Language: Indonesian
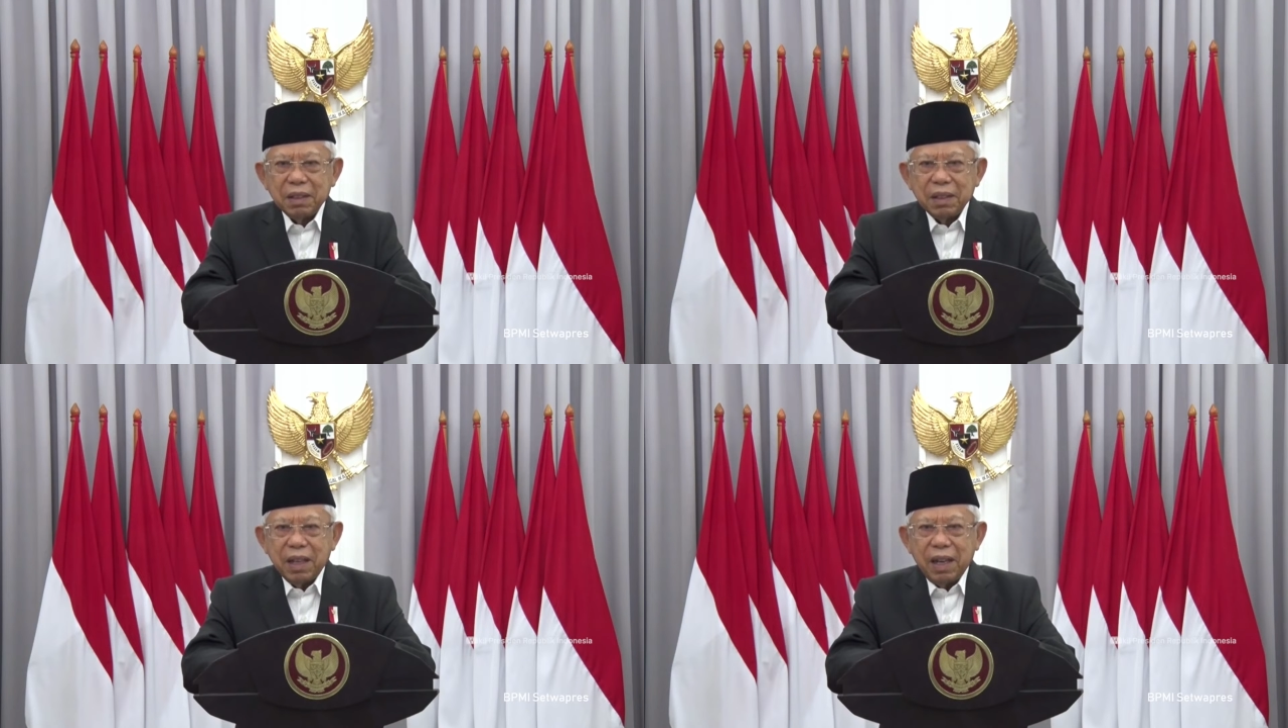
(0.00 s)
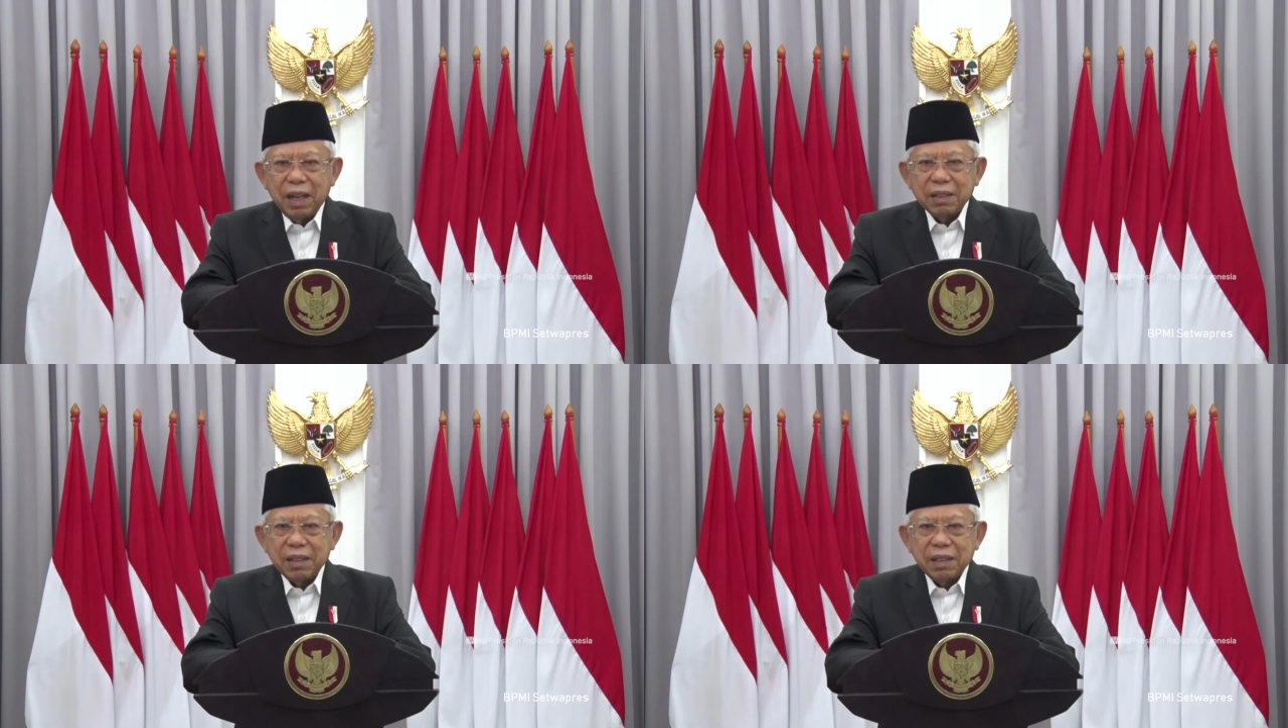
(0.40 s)
sehingga
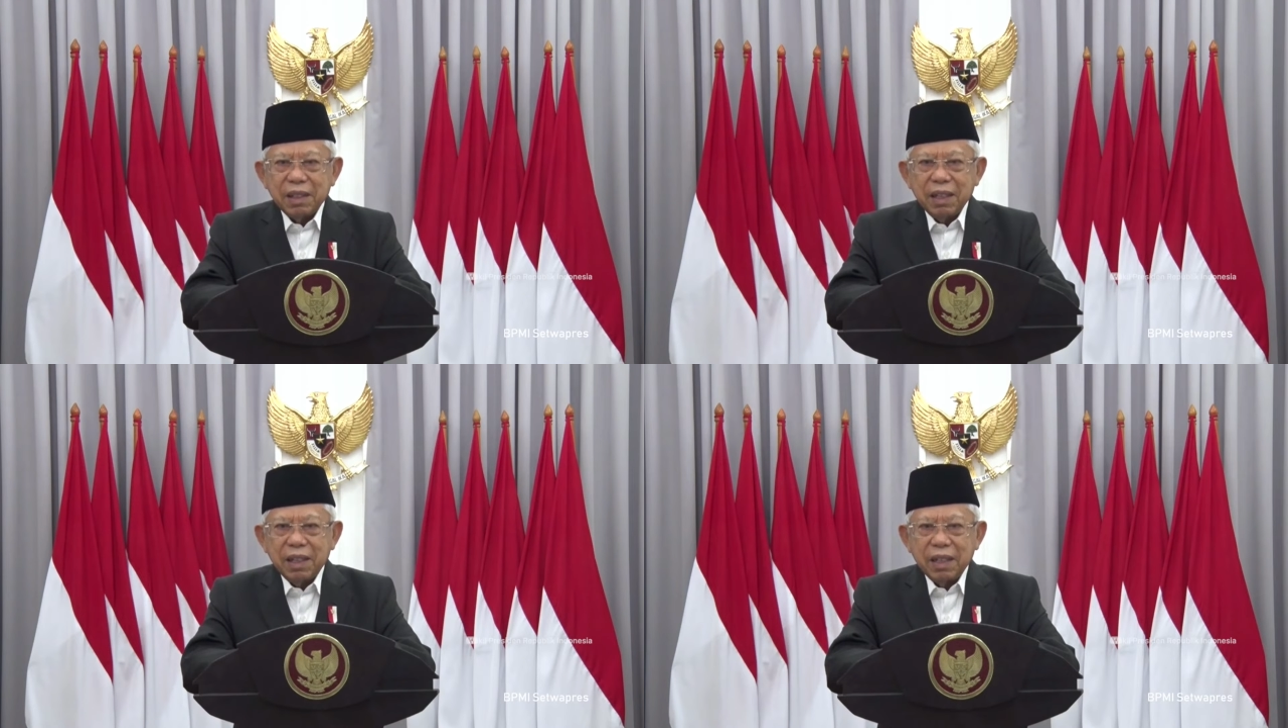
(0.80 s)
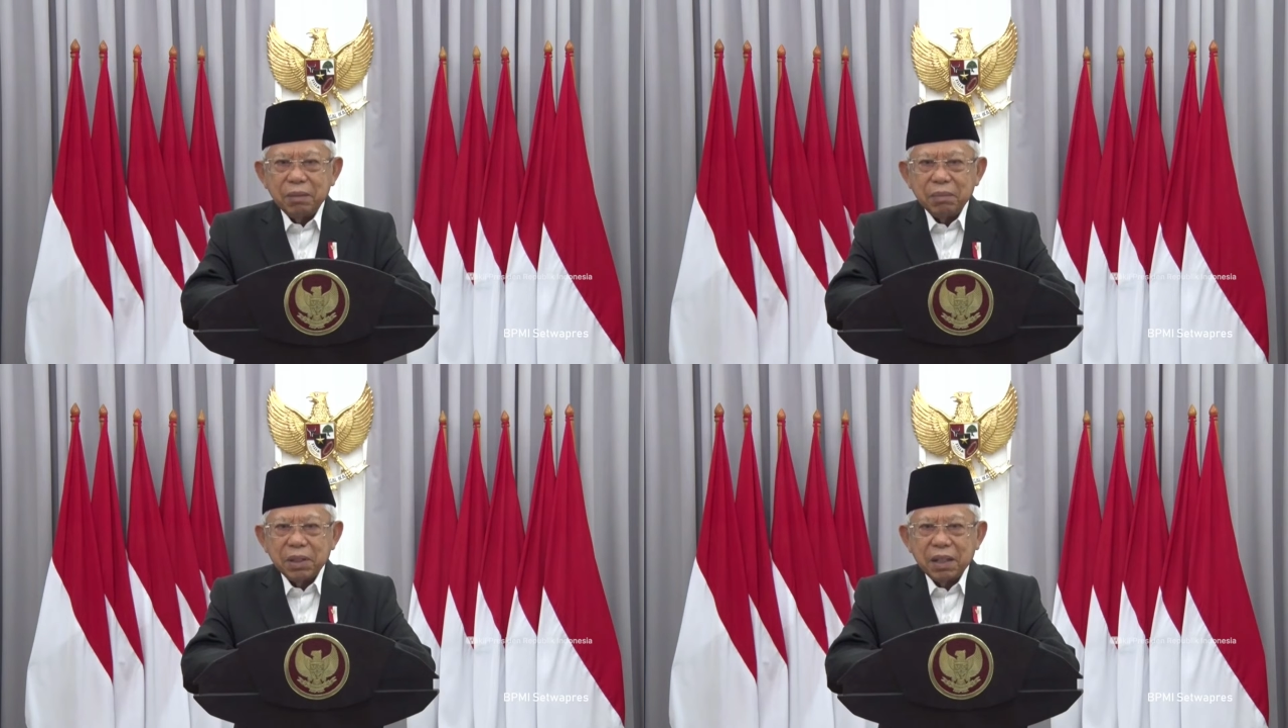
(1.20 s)
akses
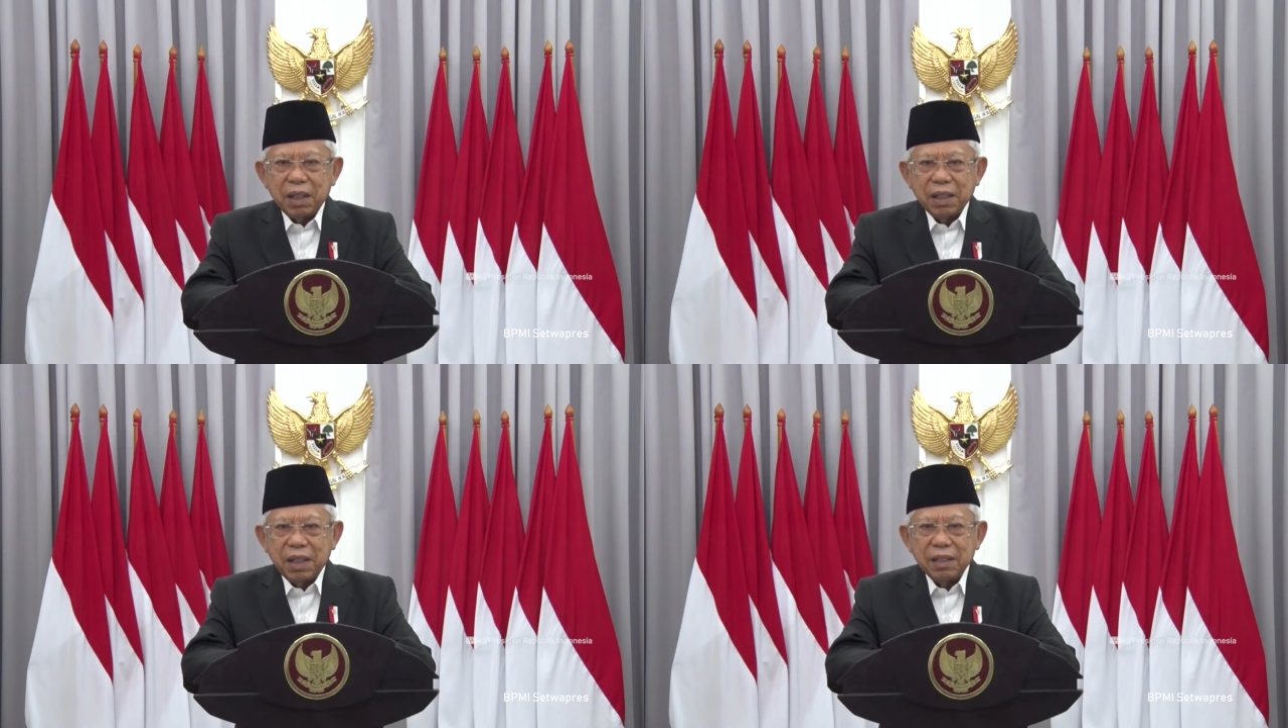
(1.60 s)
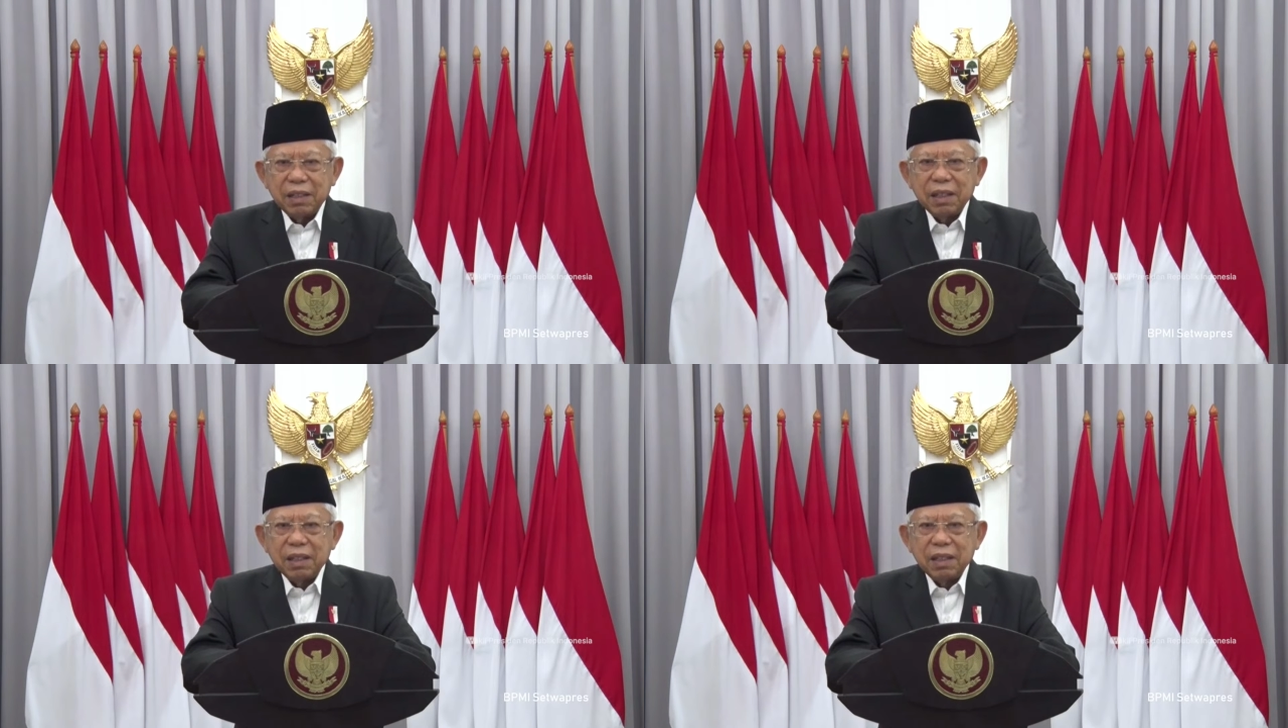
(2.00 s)
layanan
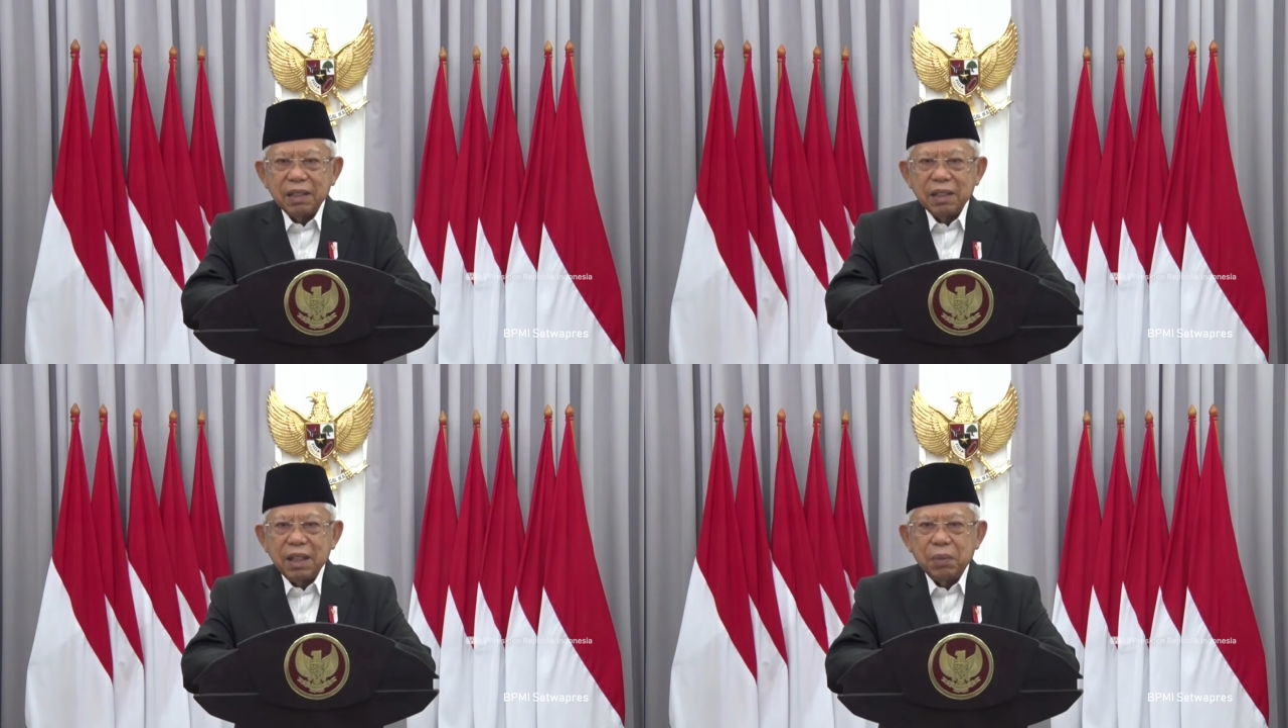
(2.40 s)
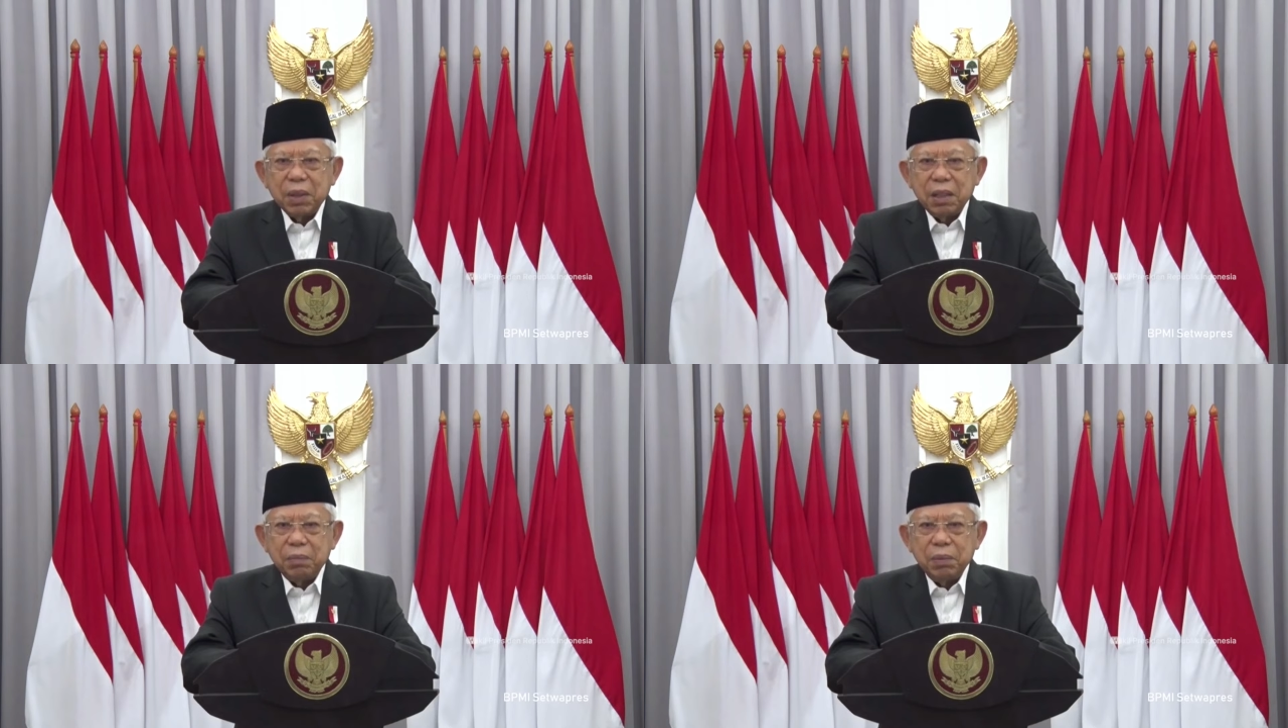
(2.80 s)
masyarakat
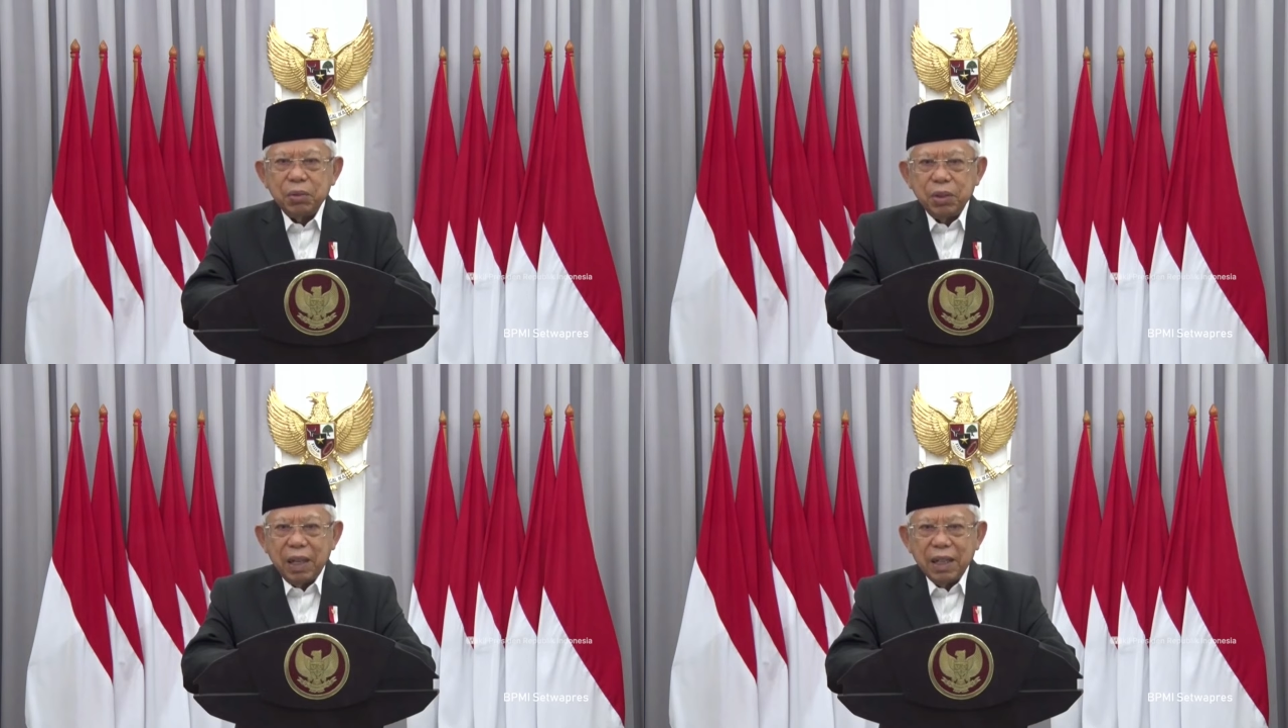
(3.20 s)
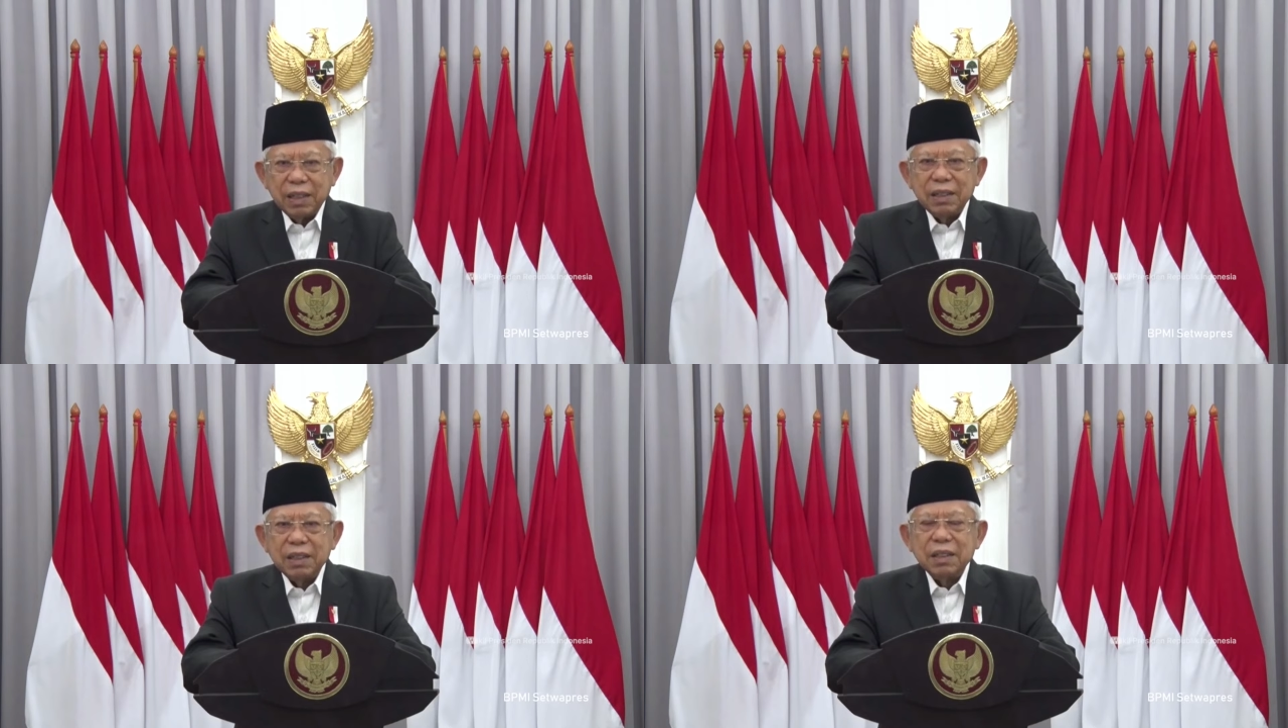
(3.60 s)
dapat lebih mudah,